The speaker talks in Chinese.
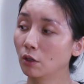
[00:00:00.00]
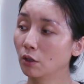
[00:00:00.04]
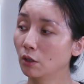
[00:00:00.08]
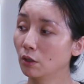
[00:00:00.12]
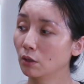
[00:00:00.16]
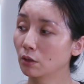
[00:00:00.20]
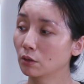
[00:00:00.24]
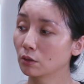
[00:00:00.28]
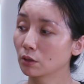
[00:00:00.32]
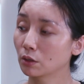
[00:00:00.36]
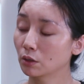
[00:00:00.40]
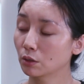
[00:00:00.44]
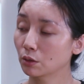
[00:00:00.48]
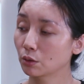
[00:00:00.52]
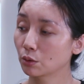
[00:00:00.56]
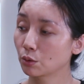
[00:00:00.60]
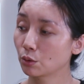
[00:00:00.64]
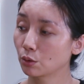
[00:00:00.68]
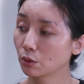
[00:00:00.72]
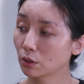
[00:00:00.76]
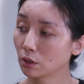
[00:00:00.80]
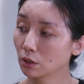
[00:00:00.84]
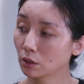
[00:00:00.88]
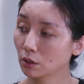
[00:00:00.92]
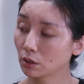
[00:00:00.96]
嗯，那我
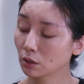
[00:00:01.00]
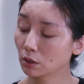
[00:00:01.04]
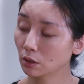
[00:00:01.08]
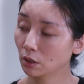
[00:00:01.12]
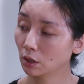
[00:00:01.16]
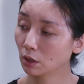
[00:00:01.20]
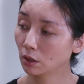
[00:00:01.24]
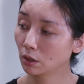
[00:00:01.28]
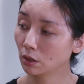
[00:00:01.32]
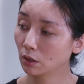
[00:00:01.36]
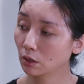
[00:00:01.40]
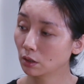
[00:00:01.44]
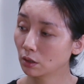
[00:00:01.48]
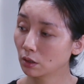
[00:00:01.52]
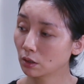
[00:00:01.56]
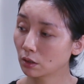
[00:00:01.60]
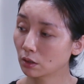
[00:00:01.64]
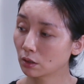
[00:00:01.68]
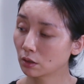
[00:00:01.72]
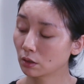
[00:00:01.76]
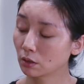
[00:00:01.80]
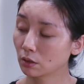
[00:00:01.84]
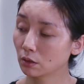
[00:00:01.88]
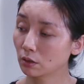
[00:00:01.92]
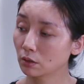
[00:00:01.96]
觉得，
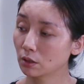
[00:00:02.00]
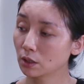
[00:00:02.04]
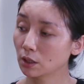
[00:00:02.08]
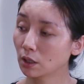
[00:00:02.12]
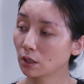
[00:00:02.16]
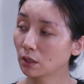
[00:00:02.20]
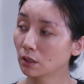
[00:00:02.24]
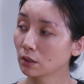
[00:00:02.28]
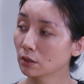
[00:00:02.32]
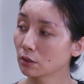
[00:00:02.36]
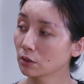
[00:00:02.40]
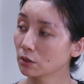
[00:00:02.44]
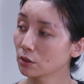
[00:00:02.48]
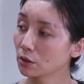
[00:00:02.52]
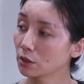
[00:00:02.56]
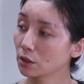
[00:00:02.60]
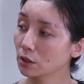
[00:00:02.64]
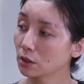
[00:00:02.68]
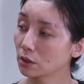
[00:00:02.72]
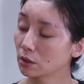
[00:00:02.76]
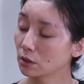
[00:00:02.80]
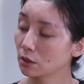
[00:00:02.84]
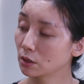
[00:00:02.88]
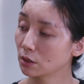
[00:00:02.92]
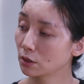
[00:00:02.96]
嗯，像
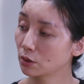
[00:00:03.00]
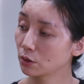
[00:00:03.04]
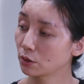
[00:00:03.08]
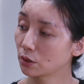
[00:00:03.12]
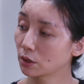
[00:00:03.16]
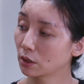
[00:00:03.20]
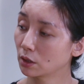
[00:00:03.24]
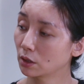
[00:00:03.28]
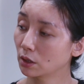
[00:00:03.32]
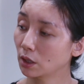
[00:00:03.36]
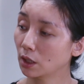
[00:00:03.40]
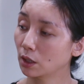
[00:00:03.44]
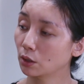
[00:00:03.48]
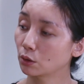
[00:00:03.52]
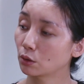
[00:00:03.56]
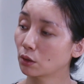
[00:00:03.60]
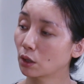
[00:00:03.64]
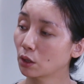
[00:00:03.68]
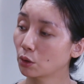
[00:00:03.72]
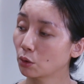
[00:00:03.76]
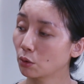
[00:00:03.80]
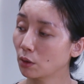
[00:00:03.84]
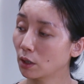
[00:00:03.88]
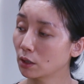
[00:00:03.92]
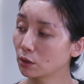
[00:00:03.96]
就是那
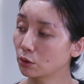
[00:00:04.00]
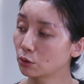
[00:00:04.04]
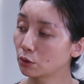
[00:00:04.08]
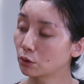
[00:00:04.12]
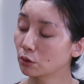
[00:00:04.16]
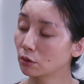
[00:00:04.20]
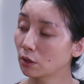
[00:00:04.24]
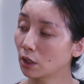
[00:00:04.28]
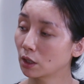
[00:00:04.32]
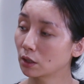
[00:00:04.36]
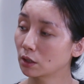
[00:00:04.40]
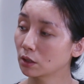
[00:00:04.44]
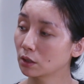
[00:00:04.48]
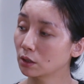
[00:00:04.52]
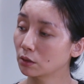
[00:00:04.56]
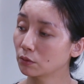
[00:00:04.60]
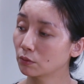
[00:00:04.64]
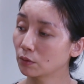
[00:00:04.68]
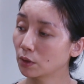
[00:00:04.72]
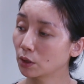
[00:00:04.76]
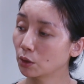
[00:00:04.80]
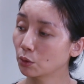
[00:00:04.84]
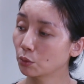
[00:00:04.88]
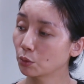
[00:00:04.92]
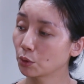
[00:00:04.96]
段画油画，是
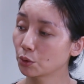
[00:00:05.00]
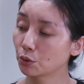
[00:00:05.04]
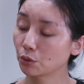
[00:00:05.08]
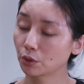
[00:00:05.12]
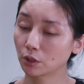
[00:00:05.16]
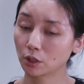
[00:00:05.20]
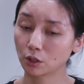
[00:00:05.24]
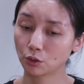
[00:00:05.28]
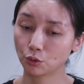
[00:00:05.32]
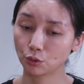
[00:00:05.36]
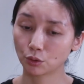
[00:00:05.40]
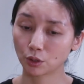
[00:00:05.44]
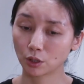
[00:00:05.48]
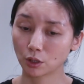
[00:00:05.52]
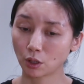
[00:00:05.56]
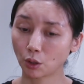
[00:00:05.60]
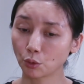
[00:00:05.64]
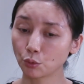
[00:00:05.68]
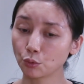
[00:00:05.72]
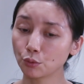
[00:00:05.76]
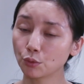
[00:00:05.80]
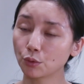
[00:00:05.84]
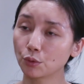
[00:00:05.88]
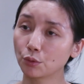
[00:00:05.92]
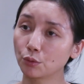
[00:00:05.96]
因为我觉得就是
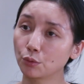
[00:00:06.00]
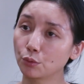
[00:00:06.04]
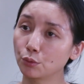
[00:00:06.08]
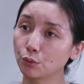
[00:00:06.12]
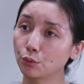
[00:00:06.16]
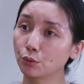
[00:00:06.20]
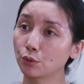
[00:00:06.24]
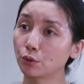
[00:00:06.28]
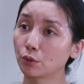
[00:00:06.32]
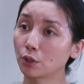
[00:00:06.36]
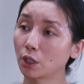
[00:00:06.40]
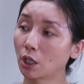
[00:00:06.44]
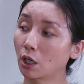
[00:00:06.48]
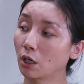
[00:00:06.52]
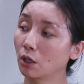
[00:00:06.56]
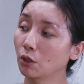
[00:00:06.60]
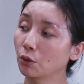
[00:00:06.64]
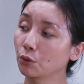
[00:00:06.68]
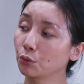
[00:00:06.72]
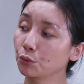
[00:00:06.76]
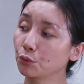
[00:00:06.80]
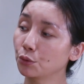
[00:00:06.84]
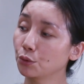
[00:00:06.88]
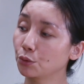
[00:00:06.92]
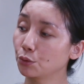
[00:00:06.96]
要孕育，然
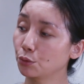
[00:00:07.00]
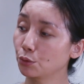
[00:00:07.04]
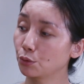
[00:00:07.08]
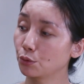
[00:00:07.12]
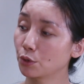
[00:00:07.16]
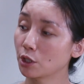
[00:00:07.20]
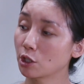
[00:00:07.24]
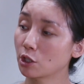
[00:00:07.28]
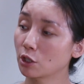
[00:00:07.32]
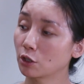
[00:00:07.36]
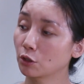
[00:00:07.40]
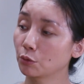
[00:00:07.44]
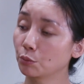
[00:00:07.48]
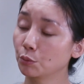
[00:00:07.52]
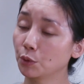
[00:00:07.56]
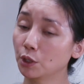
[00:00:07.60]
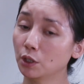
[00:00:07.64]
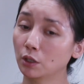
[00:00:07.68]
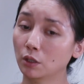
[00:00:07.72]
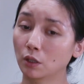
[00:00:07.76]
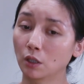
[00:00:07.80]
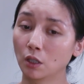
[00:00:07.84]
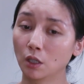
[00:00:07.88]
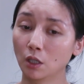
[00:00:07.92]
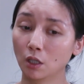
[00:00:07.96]
后孕育生
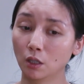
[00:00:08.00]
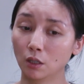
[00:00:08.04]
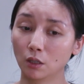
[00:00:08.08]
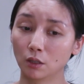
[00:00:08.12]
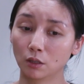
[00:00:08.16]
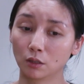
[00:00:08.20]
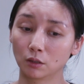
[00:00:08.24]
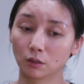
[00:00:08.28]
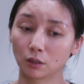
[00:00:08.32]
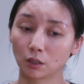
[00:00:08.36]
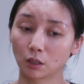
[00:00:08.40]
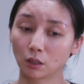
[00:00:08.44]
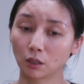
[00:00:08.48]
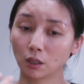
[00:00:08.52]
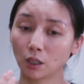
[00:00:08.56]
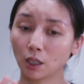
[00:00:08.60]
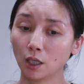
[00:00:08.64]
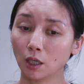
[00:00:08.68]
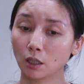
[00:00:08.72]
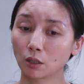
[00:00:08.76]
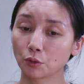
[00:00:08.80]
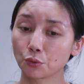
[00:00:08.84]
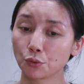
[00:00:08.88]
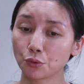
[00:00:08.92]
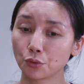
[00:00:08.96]
命，能
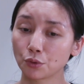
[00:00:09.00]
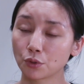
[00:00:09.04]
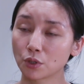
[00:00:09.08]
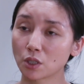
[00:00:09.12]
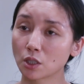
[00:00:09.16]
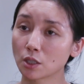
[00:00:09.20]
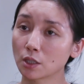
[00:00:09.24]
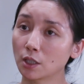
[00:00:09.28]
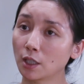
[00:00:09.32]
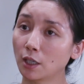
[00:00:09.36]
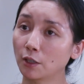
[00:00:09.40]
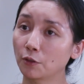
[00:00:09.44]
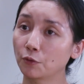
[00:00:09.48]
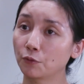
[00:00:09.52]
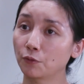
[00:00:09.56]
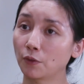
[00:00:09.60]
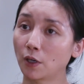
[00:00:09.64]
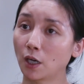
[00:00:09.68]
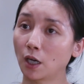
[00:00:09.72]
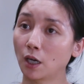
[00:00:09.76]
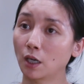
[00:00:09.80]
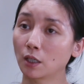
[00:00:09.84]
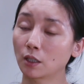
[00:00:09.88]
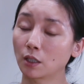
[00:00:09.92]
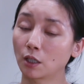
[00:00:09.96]
量蓄势待
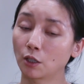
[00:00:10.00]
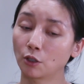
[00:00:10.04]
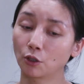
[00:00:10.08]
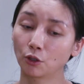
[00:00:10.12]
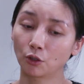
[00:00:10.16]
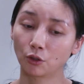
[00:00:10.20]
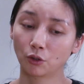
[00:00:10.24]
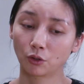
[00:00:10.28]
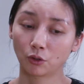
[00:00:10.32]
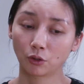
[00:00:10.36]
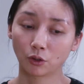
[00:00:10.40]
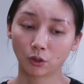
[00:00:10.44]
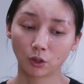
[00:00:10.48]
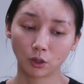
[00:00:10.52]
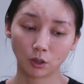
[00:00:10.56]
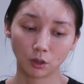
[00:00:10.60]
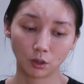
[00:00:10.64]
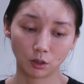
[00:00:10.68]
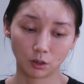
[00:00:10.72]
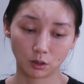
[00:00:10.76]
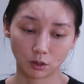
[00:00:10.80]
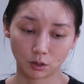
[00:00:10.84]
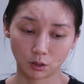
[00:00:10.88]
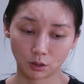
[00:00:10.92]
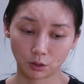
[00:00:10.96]
发，然后，
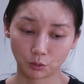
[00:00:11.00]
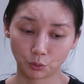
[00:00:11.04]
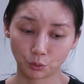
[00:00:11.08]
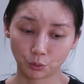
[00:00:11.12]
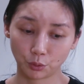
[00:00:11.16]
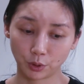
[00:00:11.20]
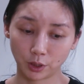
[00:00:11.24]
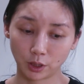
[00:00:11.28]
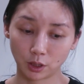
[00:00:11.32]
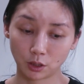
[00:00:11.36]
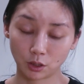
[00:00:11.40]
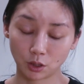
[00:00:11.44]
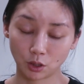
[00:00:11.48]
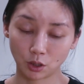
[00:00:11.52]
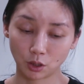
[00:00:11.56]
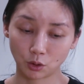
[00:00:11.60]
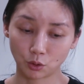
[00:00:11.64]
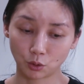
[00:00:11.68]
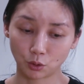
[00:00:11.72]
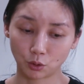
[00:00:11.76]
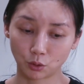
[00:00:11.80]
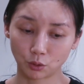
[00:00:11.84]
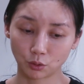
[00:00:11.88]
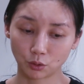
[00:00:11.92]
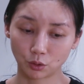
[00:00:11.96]
呃，对这
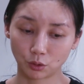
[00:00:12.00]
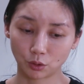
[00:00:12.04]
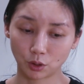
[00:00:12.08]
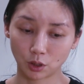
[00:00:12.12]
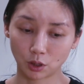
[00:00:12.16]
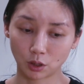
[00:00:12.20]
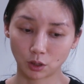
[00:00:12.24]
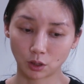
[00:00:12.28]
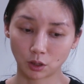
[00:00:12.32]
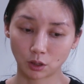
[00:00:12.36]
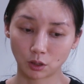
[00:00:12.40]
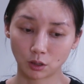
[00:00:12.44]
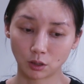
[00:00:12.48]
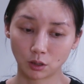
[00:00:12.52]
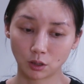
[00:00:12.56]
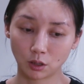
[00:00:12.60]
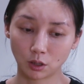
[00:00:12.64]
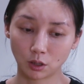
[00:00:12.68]
种就是